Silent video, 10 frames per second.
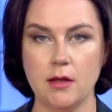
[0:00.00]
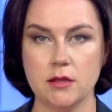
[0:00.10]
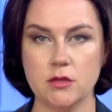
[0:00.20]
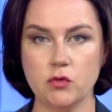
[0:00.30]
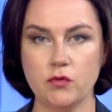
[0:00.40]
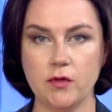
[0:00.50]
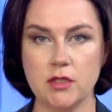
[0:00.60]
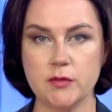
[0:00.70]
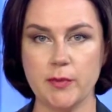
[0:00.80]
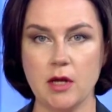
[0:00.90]
Суд
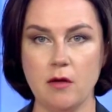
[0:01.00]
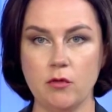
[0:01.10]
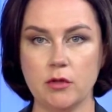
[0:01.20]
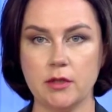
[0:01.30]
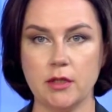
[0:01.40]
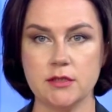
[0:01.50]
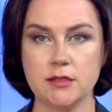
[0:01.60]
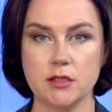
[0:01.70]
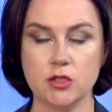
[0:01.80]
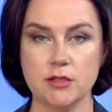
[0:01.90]
вынес приговор
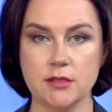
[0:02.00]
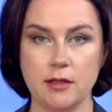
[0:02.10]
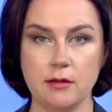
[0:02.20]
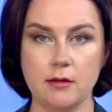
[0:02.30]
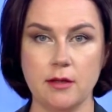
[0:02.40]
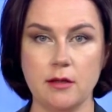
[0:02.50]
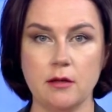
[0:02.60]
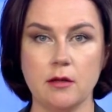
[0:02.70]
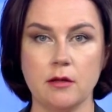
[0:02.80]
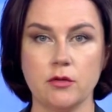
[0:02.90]
36-летней
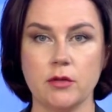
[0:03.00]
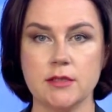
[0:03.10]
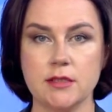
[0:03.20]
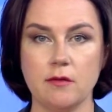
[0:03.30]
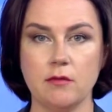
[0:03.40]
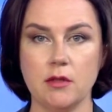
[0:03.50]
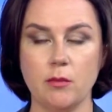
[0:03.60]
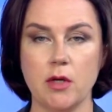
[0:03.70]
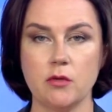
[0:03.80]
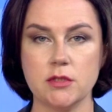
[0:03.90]
доярке, которая оставила на
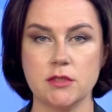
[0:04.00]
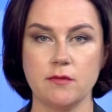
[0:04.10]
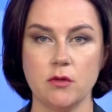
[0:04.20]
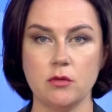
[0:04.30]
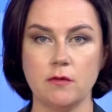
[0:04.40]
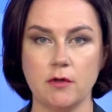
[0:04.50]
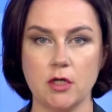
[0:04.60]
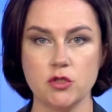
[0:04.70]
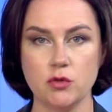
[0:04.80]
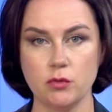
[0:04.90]
морозе свою
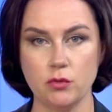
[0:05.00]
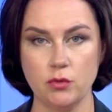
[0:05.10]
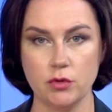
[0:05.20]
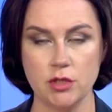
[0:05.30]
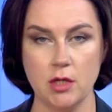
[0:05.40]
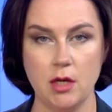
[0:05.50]
новорожденную дочь.